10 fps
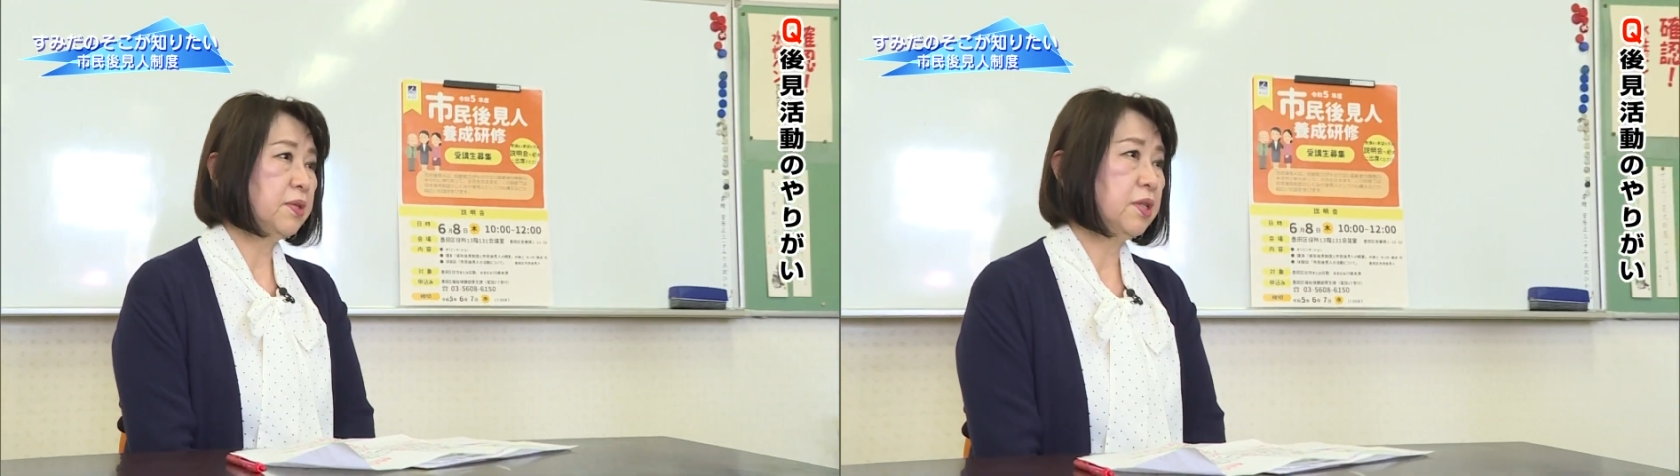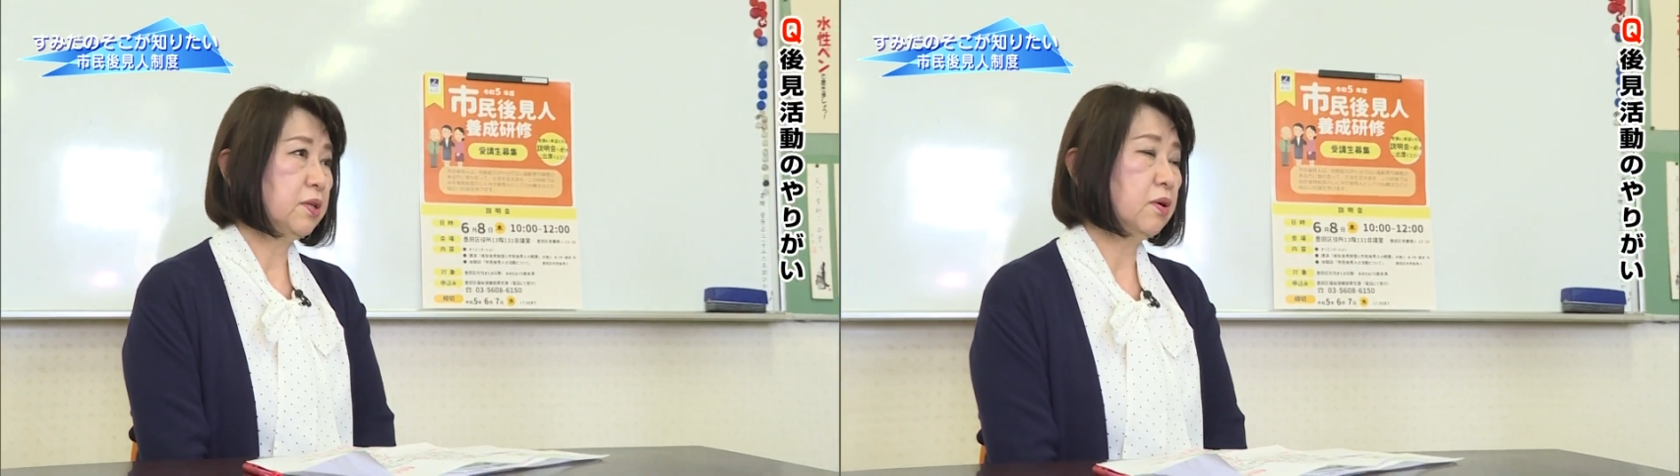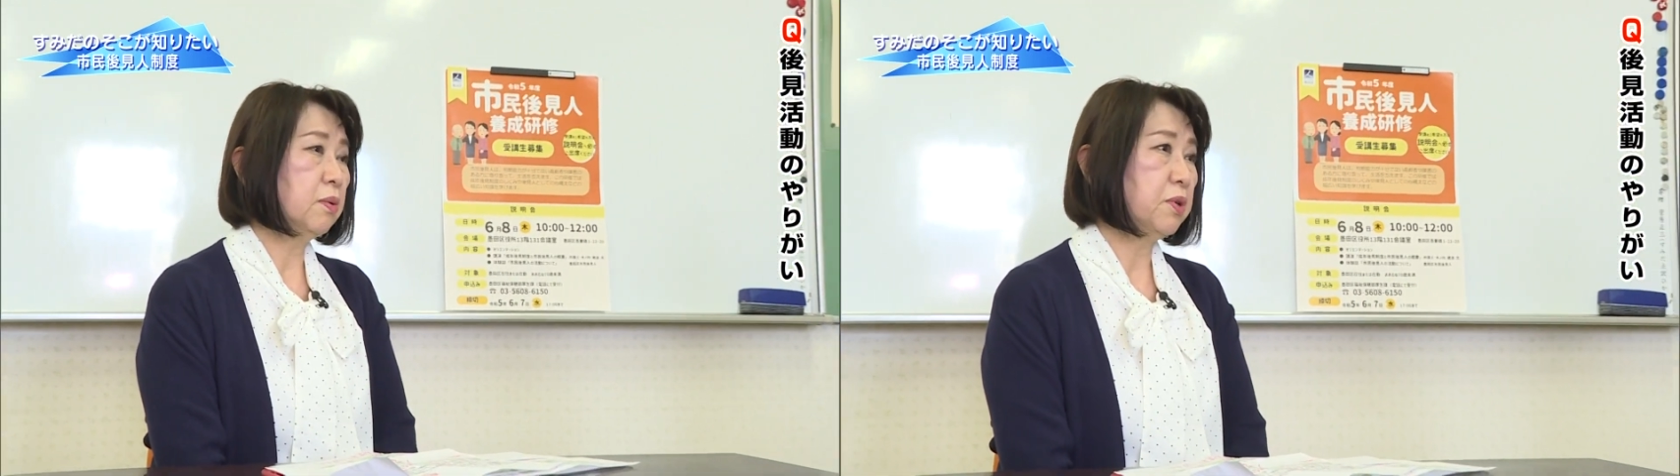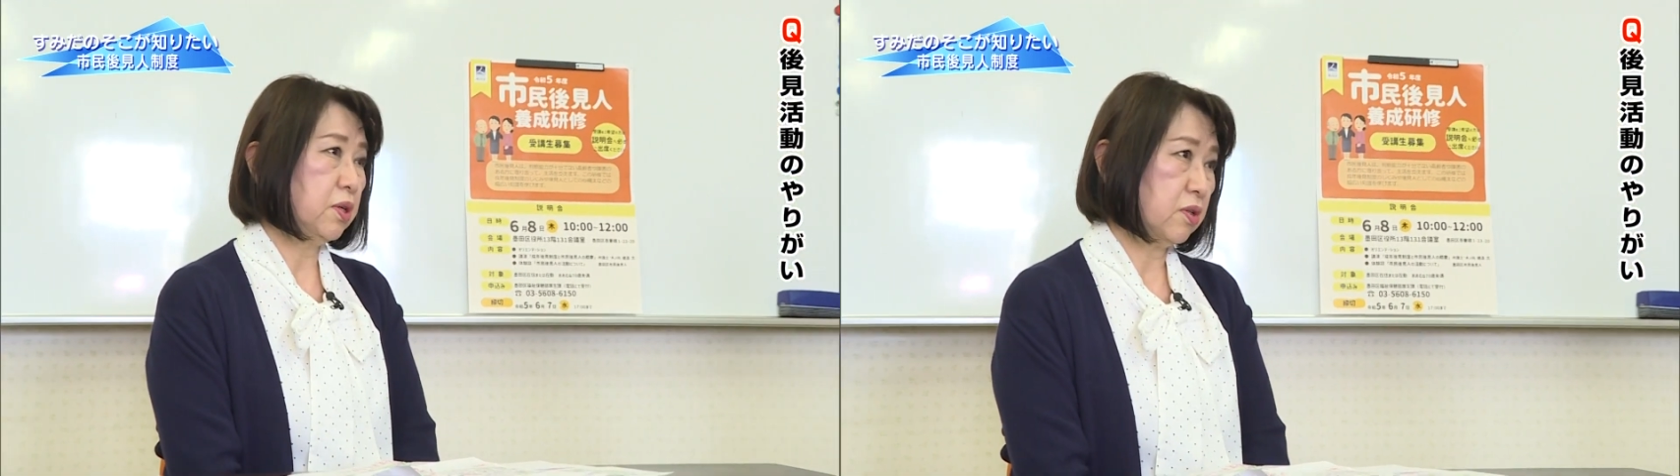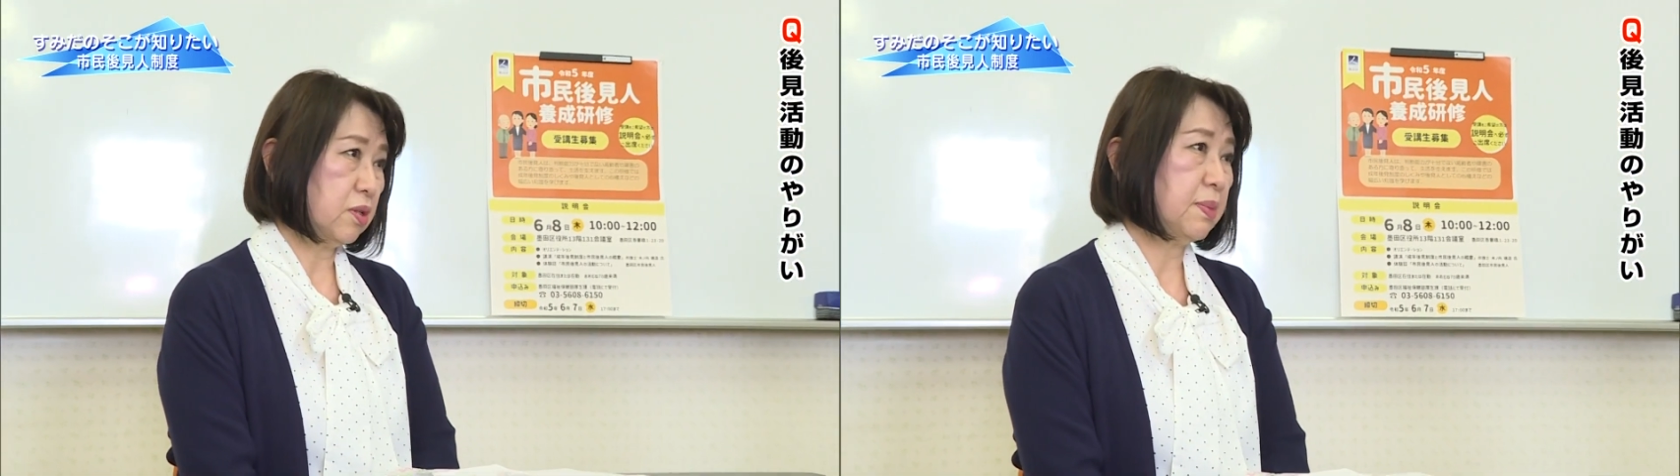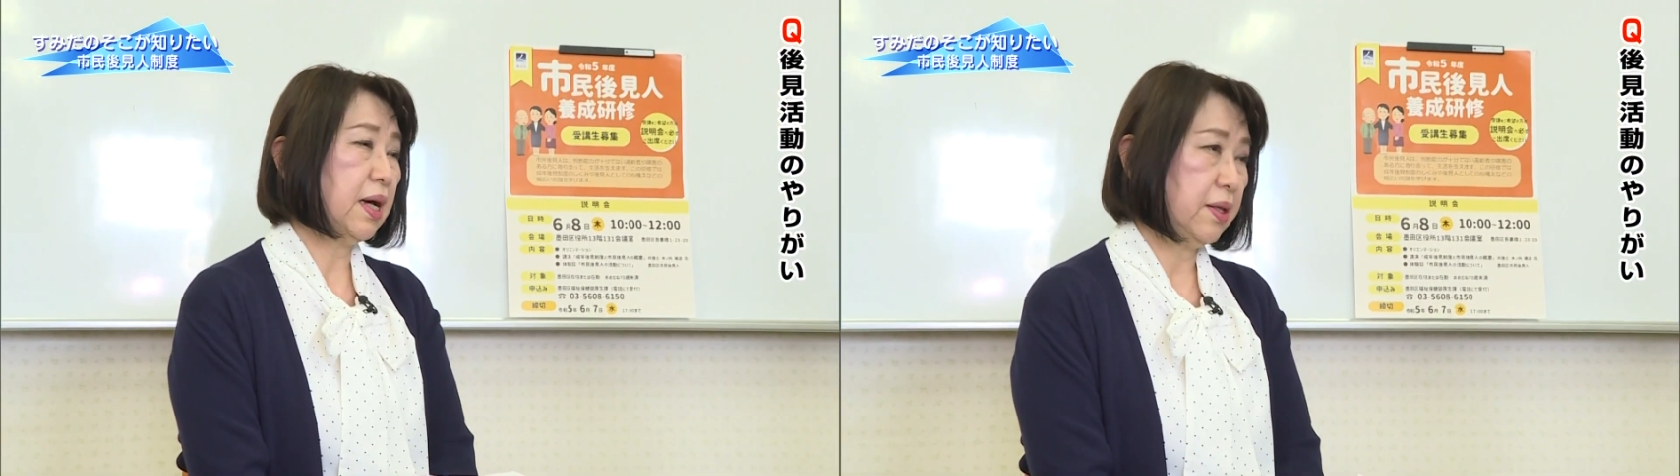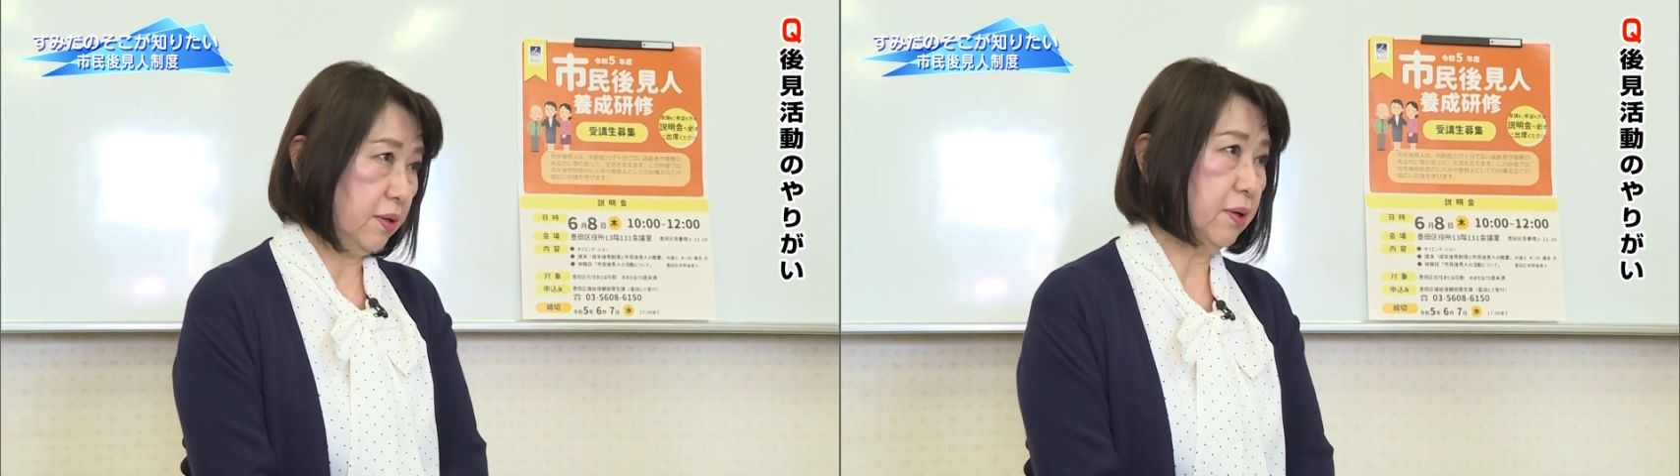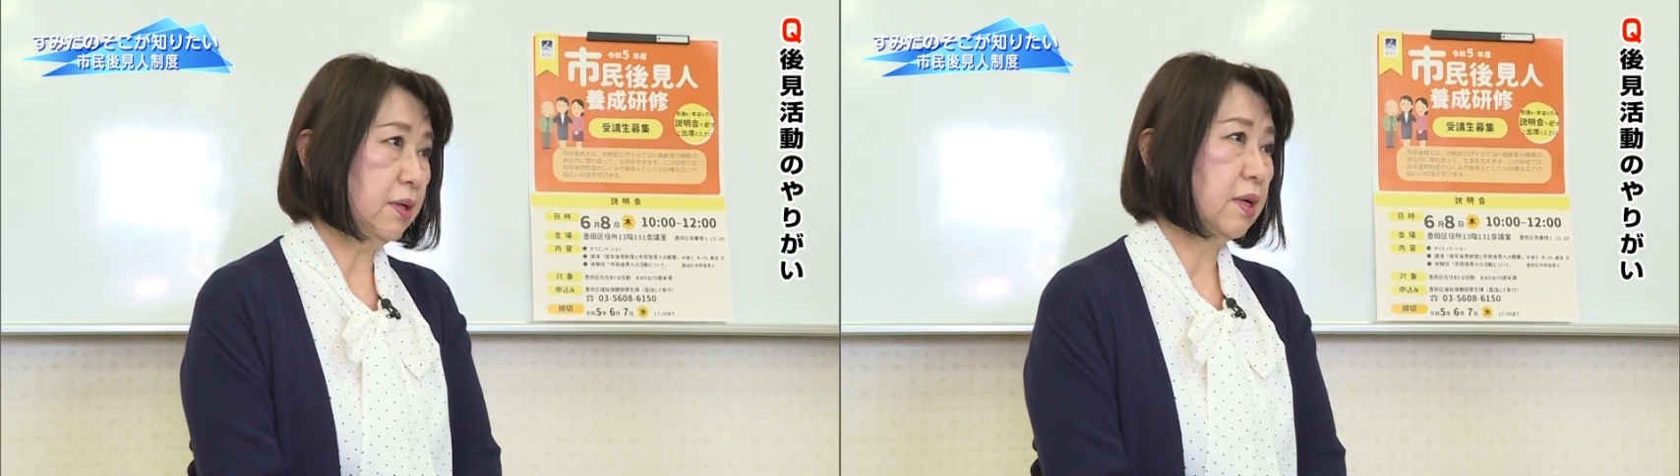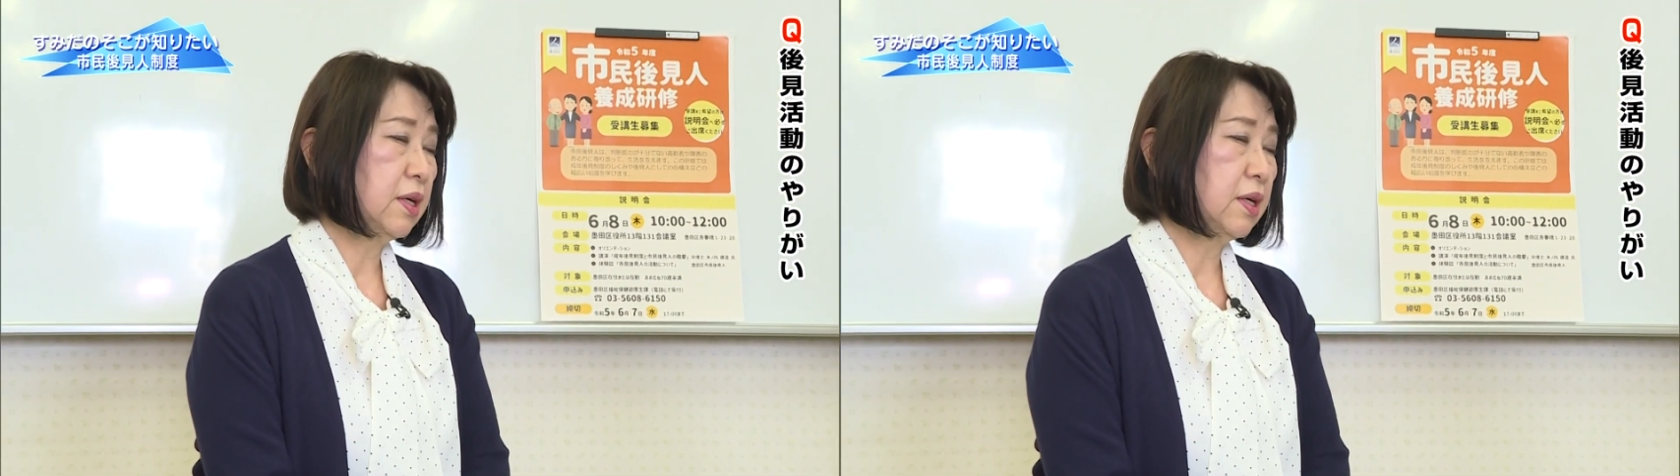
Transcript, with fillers: 人ホームにお住まいの